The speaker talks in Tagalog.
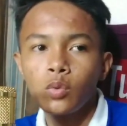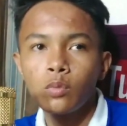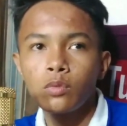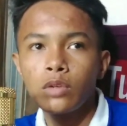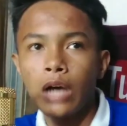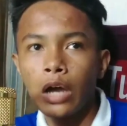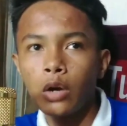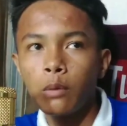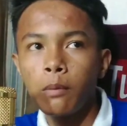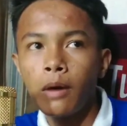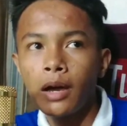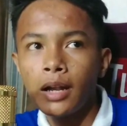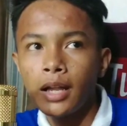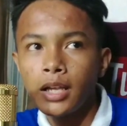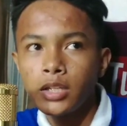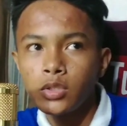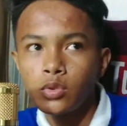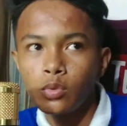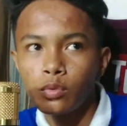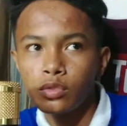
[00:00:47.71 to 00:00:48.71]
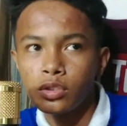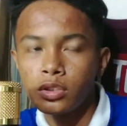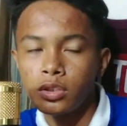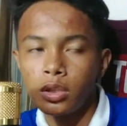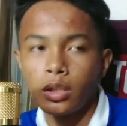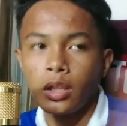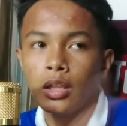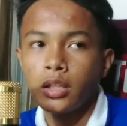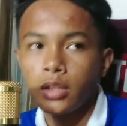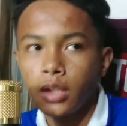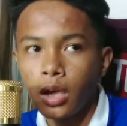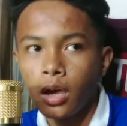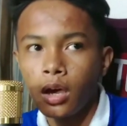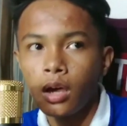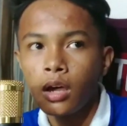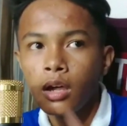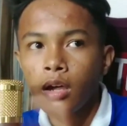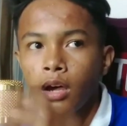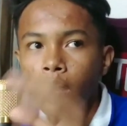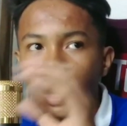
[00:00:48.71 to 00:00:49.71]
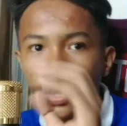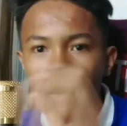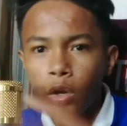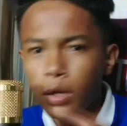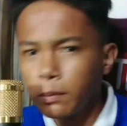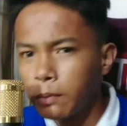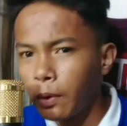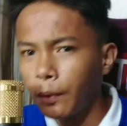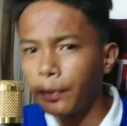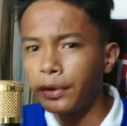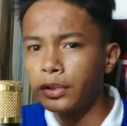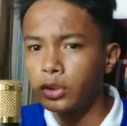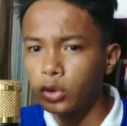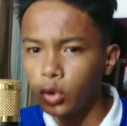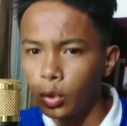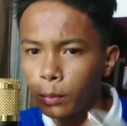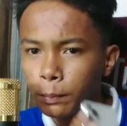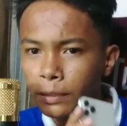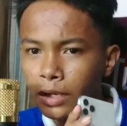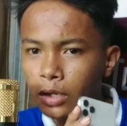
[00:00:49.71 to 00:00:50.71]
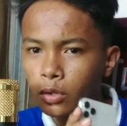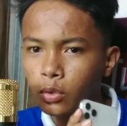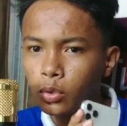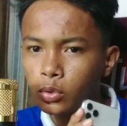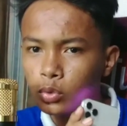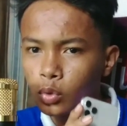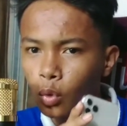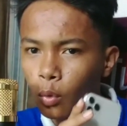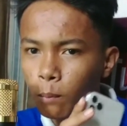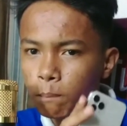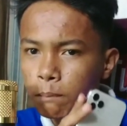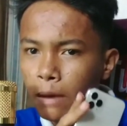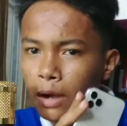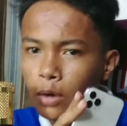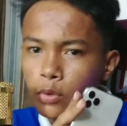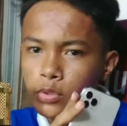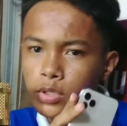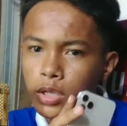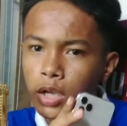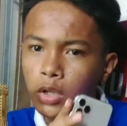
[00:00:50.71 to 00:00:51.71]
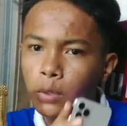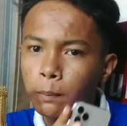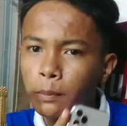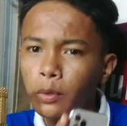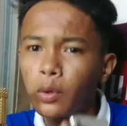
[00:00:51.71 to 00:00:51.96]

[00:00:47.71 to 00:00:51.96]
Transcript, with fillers: kung gaano ba kalakas yung string na ano limbawa ito, pinanood ko kung paano siya ano.